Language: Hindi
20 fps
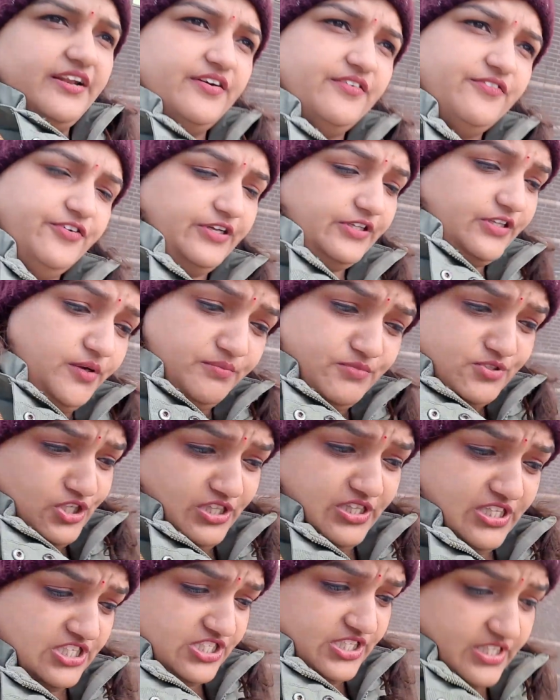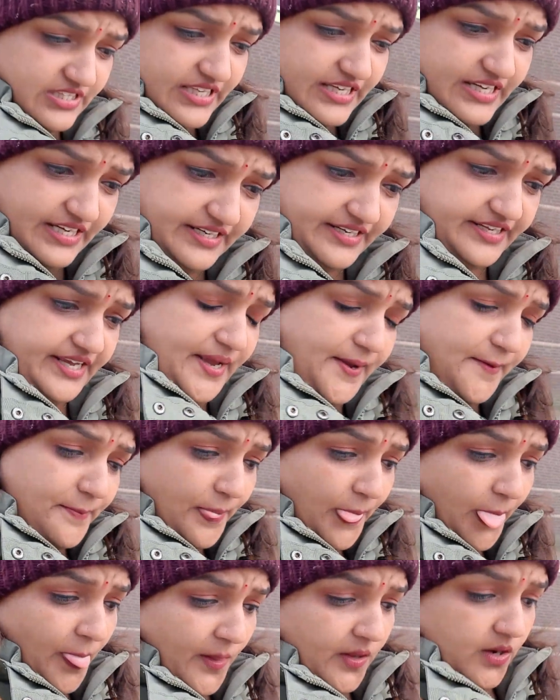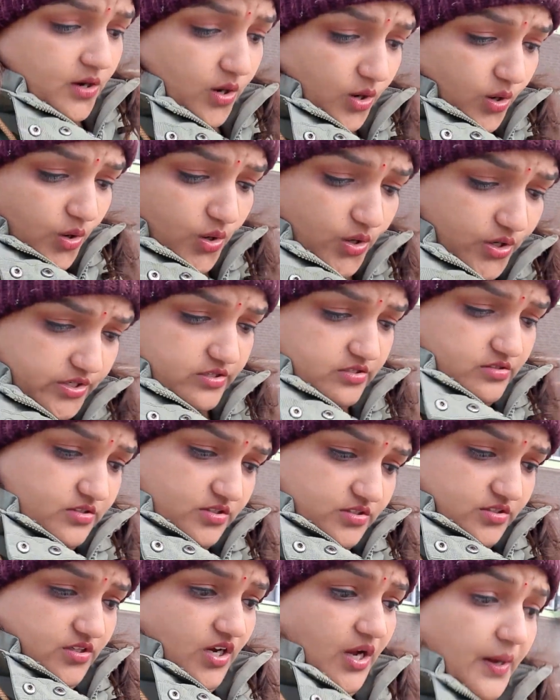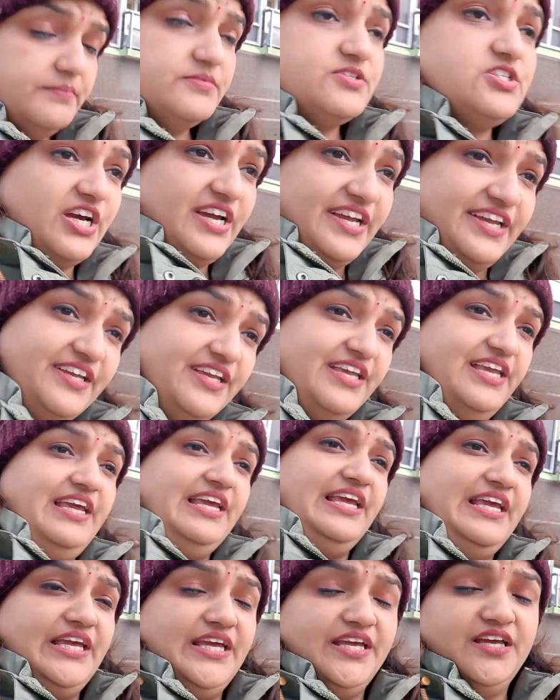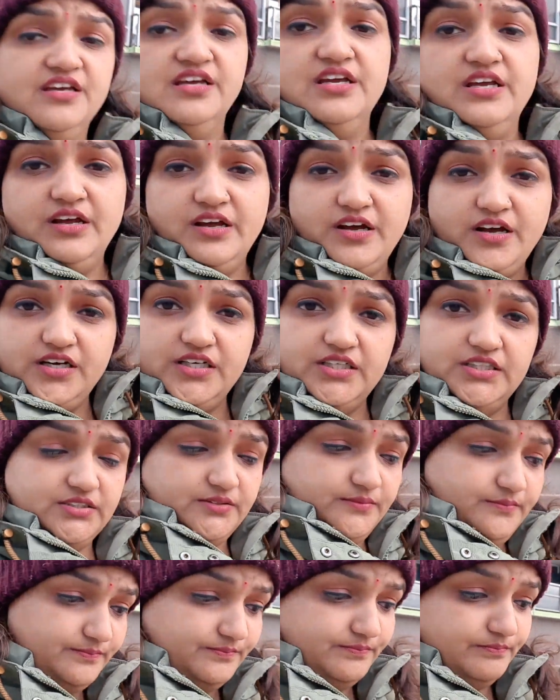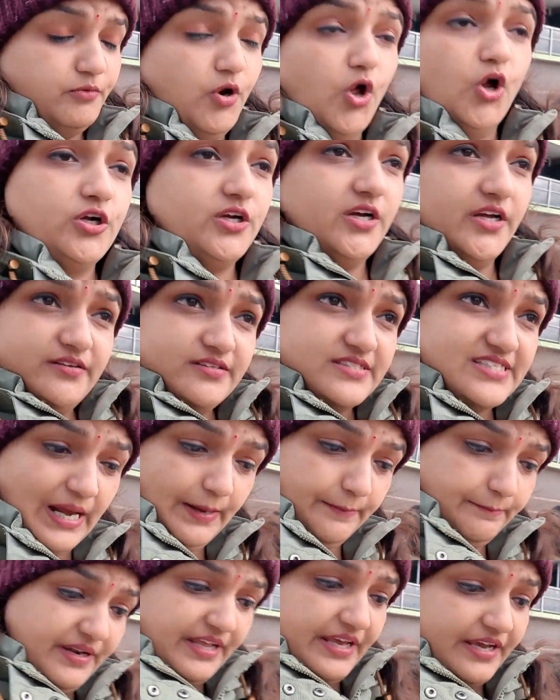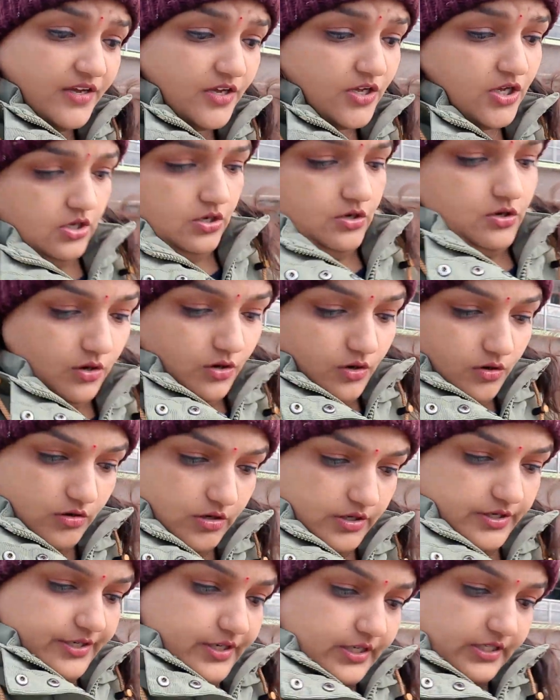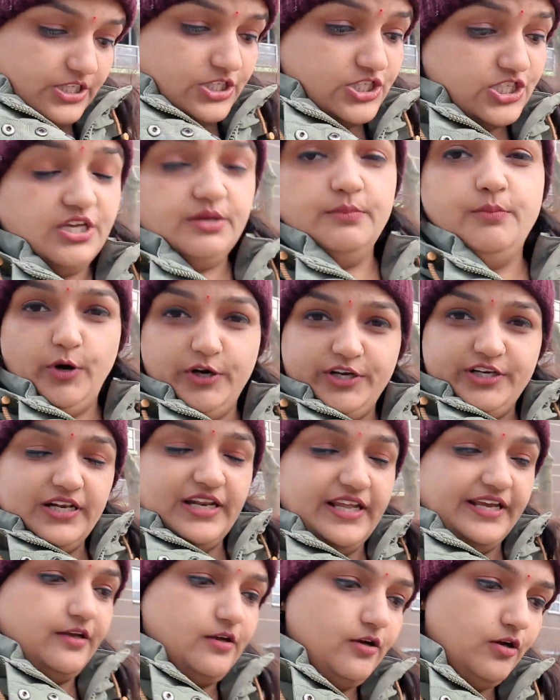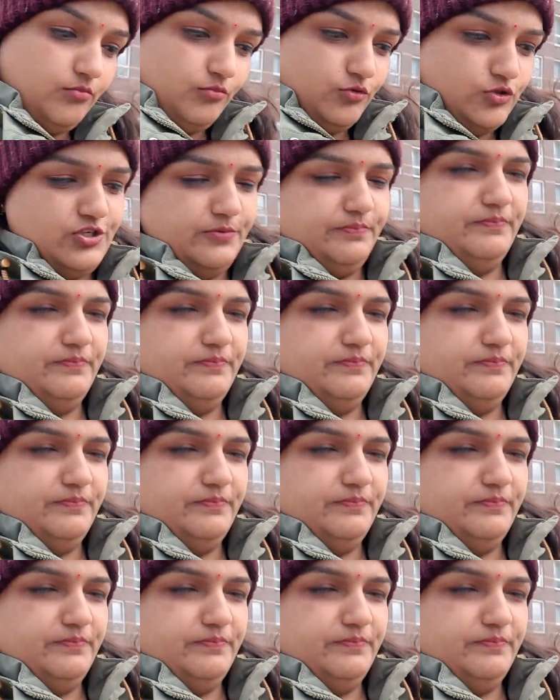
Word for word: रहे हैं एकदम जल्दी जल्दी करके और हम जाएंगे ब्लॉकर सामने और राधिशा की बॉटल लेंगे और मुझे